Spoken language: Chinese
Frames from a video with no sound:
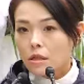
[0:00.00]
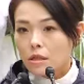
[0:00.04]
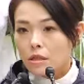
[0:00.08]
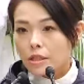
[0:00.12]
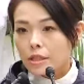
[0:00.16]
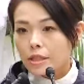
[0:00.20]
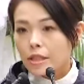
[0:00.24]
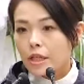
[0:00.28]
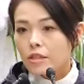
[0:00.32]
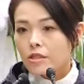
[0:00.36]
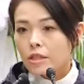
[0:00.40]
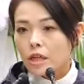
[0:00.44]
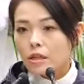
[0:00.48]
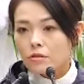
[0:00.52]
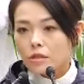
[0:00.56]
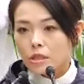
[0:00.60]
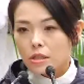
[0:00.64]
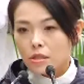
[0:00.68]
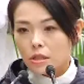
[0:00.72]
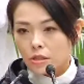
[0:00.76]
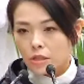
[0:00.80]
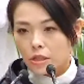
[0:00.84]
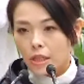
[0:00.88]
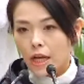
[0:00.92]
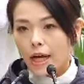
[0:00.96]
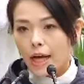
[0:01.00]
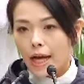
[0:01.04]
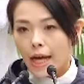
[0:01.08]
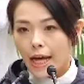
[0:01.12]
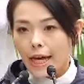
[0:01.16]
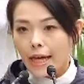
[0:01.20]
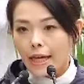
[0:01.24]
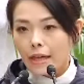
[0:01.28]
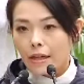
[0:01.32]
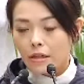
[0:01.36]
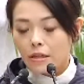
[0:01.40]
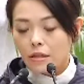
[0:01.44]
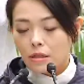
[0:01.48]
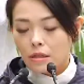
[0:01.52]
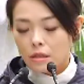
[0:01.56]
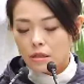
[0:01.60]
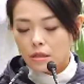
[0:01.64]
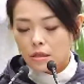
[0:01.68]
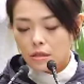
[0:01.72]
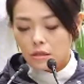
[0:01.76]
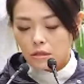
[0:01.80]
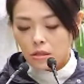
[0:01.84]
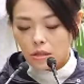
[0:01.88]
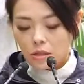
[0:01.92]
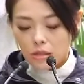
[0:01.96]
这些造成的伤害，
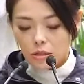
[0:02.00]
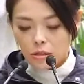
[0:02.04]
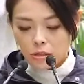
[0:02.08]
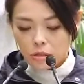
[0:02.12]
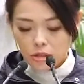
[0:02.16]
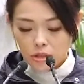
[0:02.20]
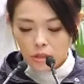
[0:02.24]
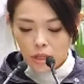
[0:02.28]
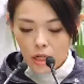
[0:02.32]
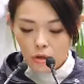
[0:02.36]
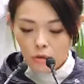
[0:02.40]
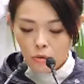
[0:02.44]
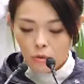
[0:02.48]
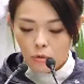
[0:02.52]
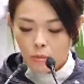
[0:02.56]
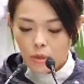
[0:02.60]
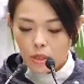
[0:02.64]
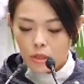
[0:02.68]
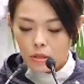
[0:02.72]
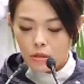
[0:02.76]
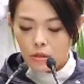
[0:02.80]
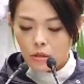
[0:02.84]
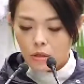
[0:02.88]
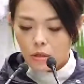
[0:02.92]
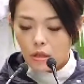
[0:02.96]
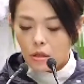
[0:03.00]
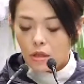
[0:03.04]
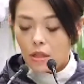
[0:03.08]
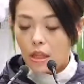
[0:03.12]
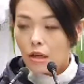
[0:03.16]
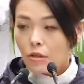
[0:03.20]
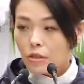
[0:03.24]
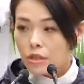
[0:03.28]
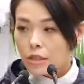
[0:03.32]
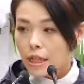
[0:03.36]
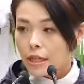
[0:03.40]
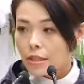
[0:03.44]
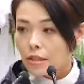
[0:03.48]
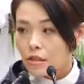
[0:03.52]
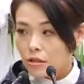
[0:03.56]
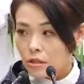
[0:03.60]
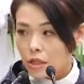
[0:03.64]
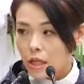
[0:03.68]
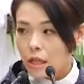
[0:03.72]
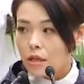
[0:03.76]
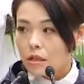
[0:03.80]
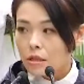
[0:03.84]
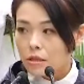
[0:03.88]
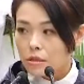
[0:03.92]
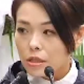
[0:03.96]
真的是让我们落下的
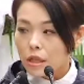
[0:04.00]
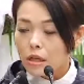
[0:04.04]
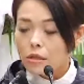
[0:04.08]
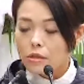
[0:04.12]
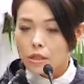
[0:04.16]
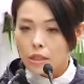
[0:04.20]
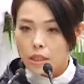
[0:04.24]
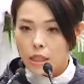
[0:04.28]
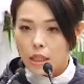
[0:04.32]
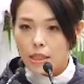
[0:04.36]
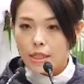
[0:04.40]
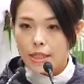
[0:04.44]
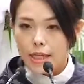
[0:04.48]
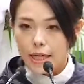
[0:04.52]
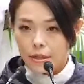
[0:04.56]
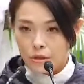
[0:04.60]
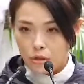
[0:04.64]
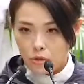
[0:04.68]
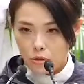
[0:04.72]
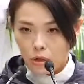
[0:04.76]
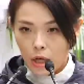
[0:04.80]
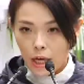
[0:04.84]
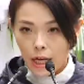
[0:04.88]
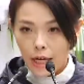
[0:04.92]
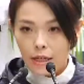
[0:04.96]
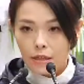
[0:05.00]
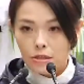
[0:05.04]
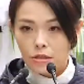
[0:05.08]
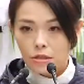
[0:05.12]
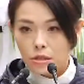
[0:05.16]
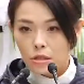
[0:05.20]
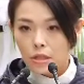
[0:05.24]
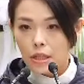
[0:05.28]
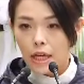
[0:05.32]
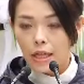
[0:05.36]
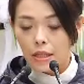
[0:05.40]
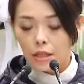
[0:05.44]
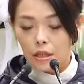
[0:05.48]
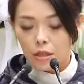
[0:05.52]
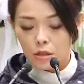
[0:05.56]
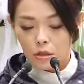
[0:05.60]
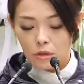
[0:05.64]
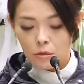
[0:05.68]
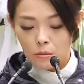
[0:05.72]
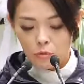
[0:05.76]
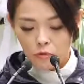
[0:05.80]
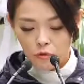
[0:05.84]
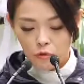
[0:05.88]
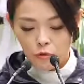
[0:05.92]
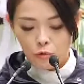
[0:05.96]
伤痕，到现在都还是难以
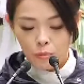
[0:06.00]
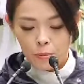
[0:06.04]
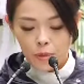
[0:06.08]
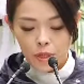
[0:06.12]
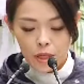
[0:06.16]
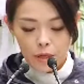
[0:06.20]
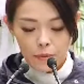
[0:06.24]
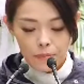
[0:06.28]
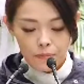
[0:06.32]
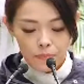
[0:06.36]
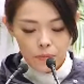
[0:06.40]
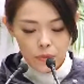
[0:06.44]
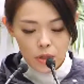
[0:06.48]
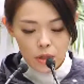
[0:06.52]
能抚平。